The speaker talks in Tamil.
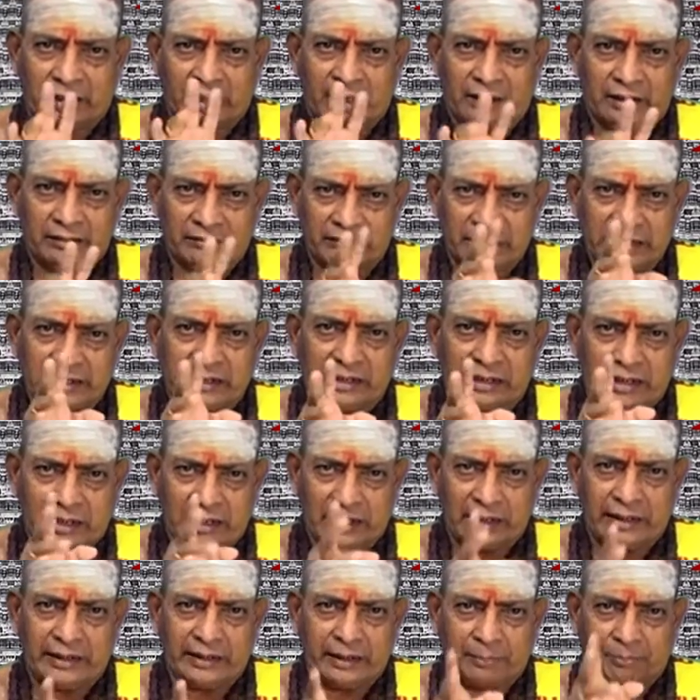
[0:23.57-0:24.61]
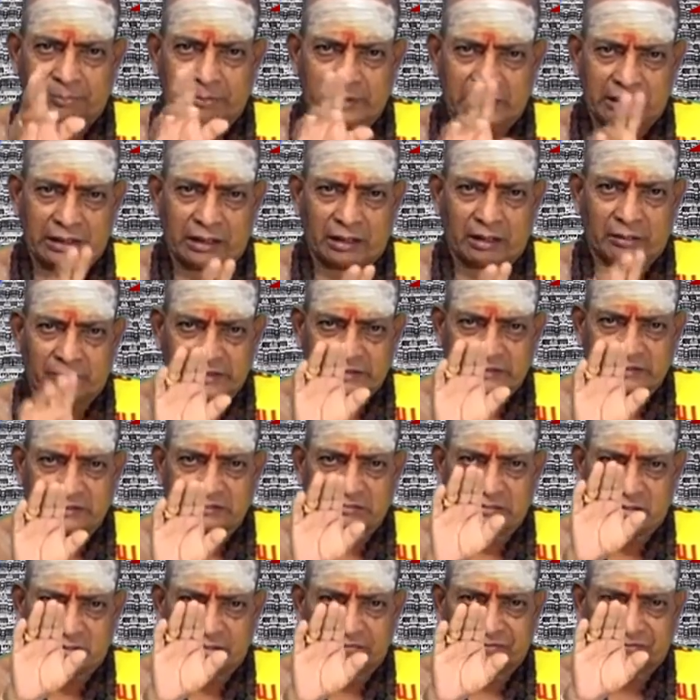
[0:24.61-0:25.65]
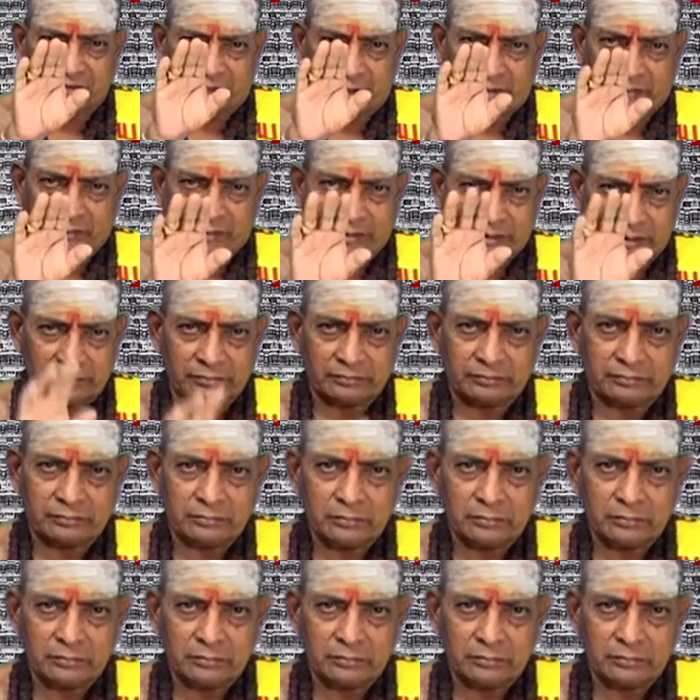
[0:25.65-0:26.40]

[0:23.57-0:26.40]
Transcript: நால்வர்களினாலே பாடல் பெற்ற திருத்தலங்கள்